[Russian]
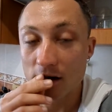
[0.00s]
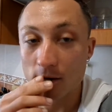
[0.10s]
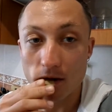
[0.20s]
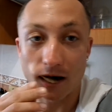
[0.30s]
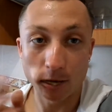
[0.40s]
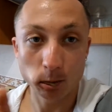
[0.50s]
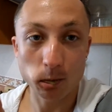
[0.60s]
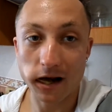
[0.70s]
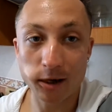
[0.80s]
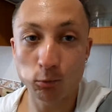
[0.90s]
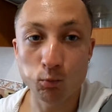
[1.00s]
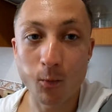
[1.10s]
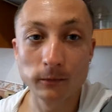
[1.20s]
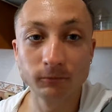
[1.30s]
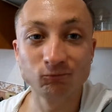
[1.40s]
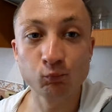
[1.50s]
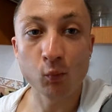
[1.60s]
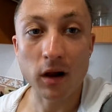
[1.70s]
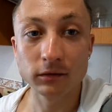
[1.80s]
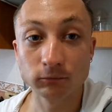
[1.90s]
Ха, глазам.
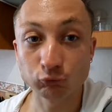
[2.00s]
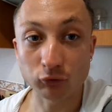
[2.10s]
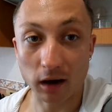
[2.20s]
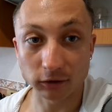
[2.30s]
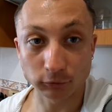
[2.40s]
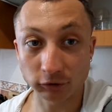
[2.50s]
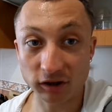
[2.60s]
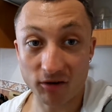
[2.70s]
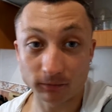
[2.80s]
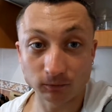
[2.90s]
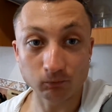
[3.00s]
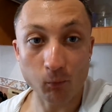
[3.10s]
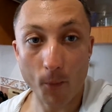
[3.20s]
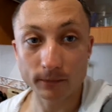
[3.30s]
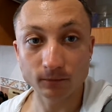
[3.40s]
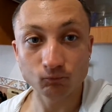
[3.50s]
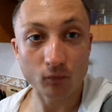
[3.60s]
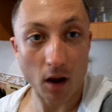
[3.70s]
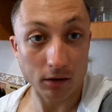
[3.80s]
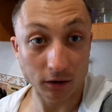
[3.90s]
Это я...
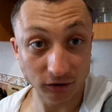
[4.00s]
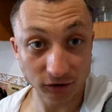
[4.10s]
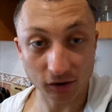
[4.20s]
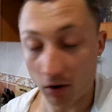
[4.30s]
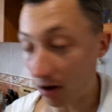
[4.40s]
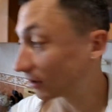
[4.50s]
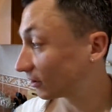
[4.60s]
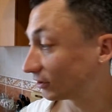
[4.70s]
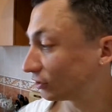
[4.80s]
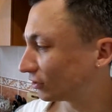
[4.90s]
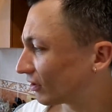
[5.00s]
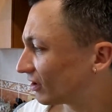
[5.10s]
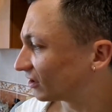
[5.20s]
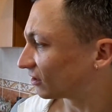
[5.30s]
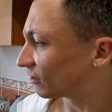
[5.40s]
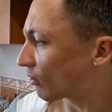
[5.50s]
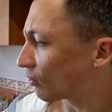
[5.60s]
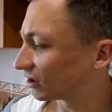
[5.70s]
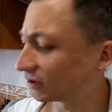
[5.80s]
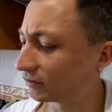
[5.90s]
Я не знаю, я как начинал есть, так не могу
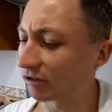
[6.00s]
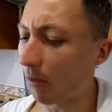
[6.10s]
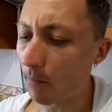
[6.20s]
остановиться.